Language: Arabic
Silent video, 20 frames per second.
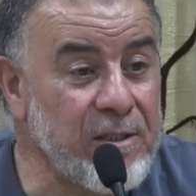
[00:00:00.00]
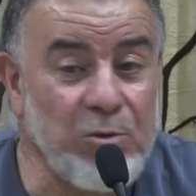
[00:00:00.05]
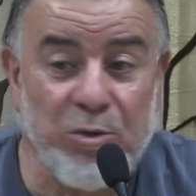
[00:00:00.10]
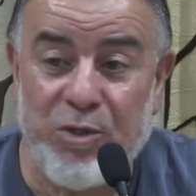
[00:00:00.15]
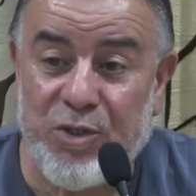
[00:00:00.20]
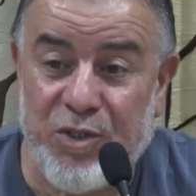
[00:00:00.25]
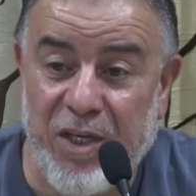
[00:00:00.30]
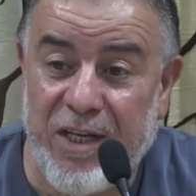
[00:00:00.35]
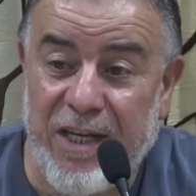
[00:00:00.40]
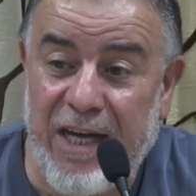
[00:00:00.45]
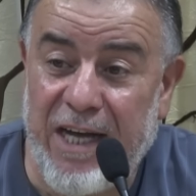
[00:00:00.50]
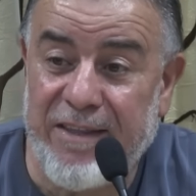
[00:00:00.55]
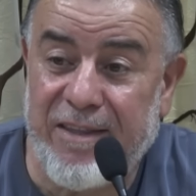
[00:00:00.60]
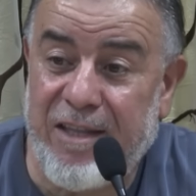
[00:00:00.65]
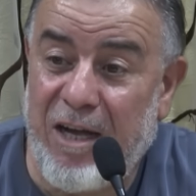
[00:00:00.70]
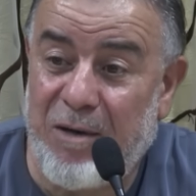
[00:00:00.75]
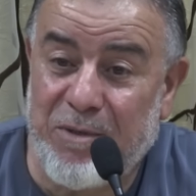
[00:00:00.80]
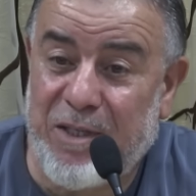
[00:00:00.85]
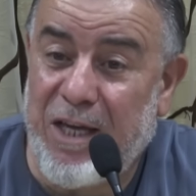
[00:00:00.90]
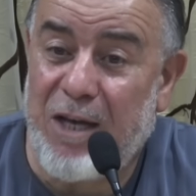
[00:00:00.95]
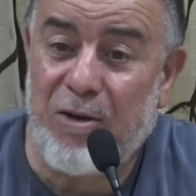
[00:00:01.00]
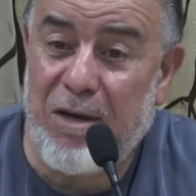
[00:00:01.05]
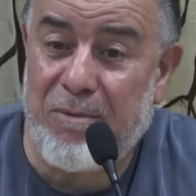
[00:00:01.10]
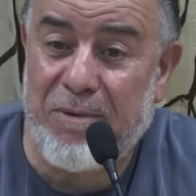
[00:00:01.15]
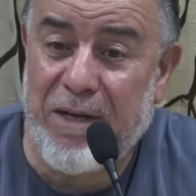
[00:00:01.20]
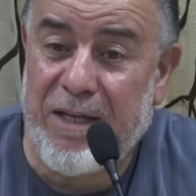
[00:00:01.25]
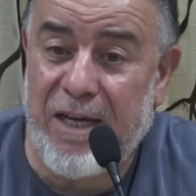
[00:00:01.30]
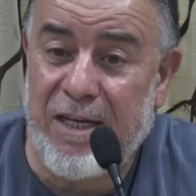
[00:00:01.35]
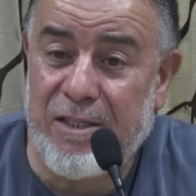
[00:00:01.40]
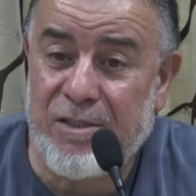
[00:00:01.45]
والتصريحات نتاعهم كاين ولا
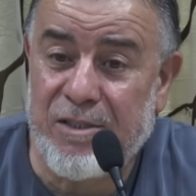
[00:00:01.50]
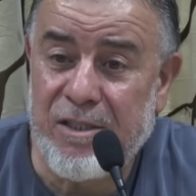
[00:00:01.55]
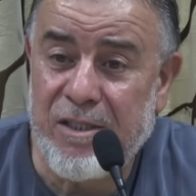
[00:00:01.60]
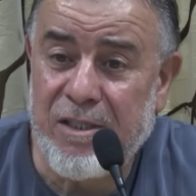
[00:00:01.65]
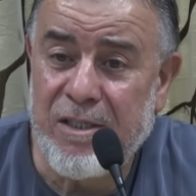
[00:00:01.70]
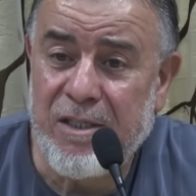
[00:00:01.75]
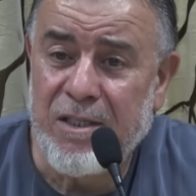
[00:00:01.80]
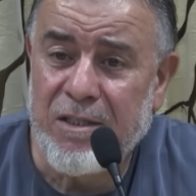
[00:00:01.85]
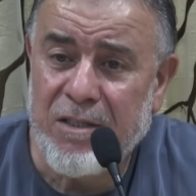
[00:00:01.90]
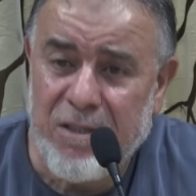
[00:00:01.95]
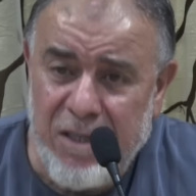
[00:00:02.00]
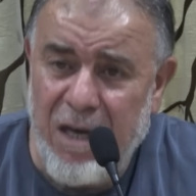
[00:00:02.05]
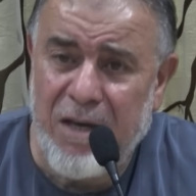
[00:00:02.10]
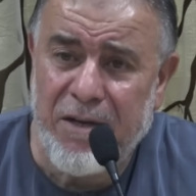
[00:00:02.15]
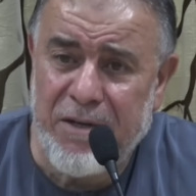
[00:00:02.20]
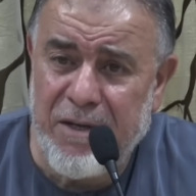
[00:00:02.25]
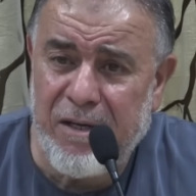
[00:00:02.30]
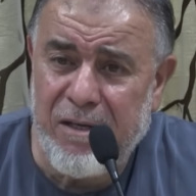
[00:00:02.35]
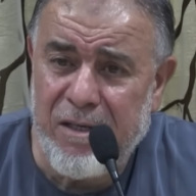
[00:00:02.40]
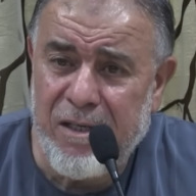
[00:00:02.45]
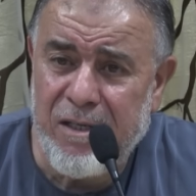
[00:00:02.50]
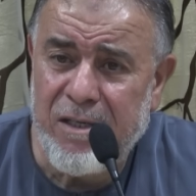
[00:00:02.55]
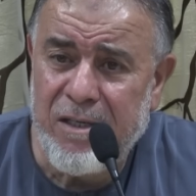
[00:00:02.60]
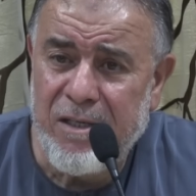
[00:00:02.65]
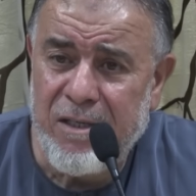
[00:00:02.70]
ما كانش كاينة